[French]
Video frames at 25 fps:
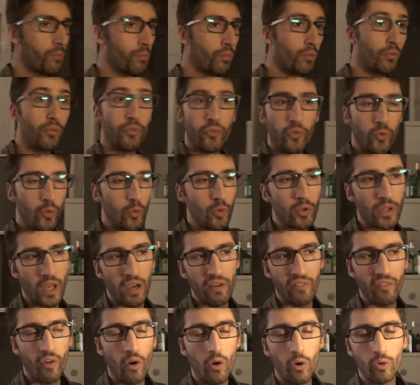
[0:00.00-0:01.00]
plus flou
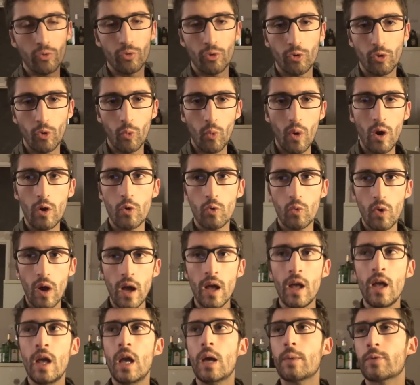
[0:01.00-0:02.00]
qu'avant, de loin ou
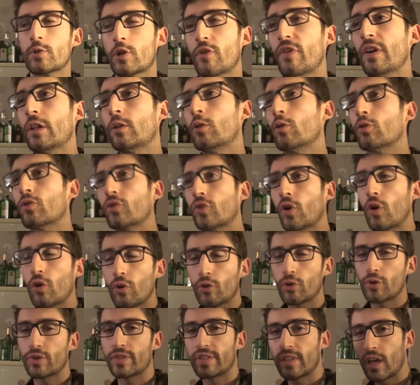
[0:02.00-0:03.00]
quoi parce qu'en fait le
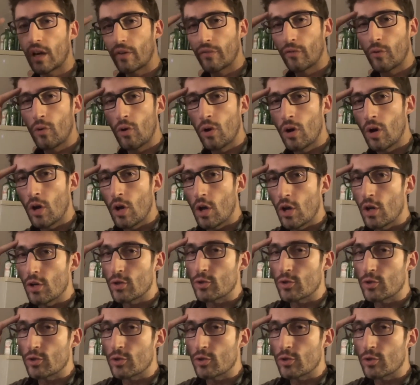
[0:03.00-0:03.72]
temps que le cerveau